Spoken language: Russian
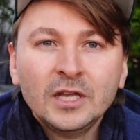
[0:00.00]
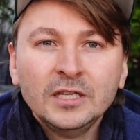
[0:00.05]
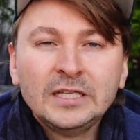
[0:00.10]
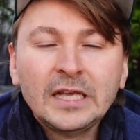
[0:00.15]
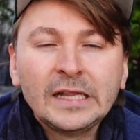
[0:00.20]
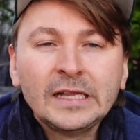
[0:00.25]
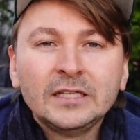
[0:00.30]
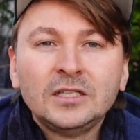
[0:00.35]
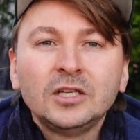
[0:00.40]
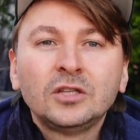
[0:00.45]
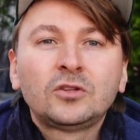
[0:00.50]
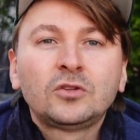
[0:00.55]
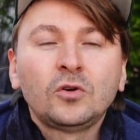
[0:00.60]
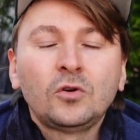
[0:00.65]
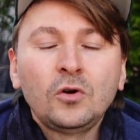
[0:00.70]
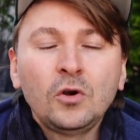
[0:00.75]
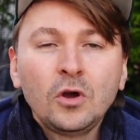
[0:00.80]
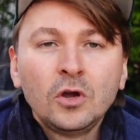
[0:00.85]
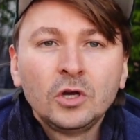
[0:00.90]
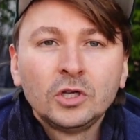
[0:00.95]
Делайте
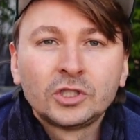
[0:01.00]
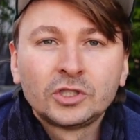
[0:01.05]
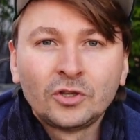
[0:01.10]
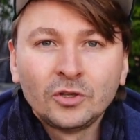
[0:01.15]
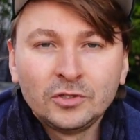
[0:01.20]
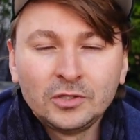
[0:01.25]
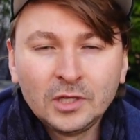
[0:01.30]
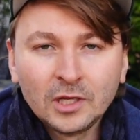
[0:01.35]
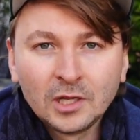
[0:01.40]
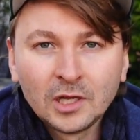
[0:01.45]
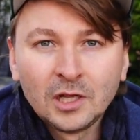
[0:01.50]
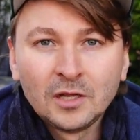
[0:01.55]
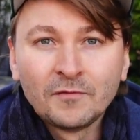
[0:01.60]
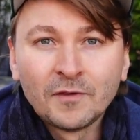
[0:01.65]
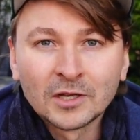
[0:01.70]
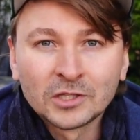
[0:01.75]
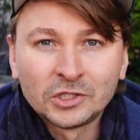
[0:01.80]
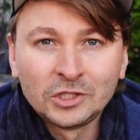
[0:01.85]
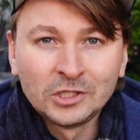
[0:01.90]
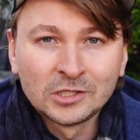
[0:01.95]
то, что делает
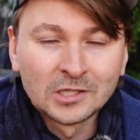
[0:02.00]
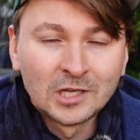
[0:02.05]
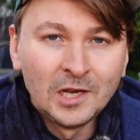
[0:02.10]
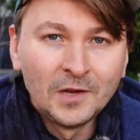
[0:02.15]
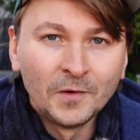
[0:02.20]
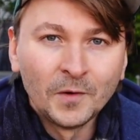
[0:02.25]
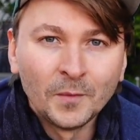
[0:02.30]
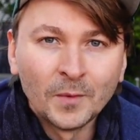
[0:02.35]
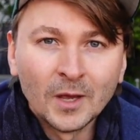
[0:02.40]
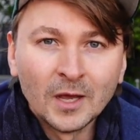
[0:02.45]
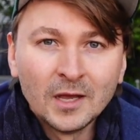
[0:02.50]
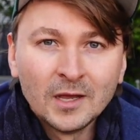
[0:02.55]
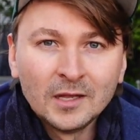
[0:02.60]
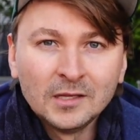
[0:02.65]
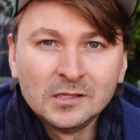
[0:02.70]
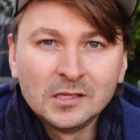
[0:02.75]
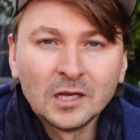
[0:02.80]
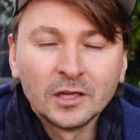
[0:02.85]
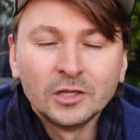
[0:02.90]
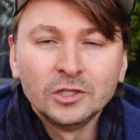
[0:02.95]
вас счастливыми,
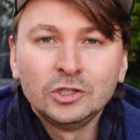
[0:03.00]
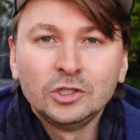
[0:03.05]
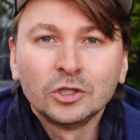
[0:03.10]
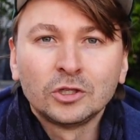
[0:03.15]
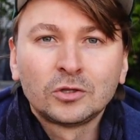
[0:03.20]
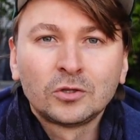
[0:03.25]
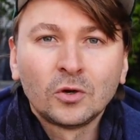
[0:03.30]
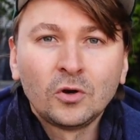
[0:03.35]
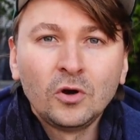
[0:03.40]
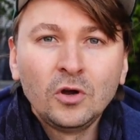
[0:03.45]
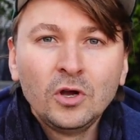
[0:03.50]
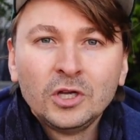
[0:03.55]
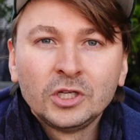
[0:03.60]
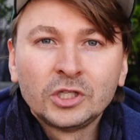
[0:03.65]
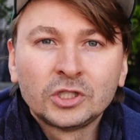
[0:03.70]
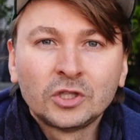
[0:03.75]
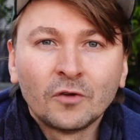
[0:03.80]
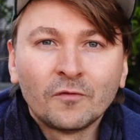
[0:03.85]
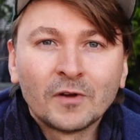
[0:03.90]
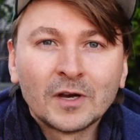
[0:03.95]
делайте то,
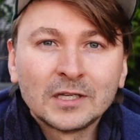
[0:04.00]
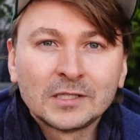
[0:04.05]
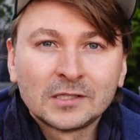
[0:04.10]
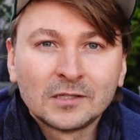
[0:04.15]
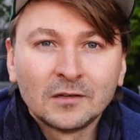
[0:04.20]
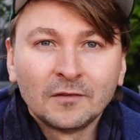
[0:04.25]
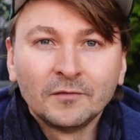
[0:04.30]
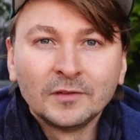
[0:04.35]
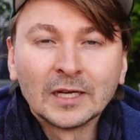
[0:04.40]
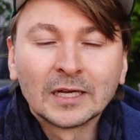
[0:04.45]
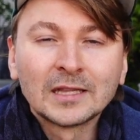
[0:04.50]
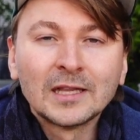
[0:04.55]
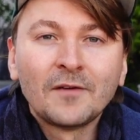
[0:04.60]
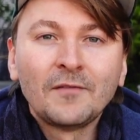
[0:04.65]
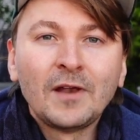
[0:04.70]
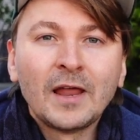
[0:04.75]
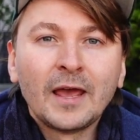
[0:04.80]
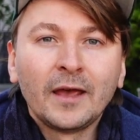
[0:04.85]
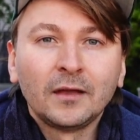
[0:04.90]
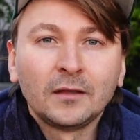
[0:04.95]
что вас
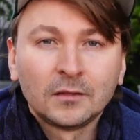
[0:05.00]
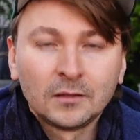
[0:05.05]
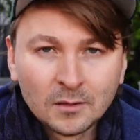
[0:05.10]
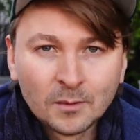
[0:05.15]
вдохновляет.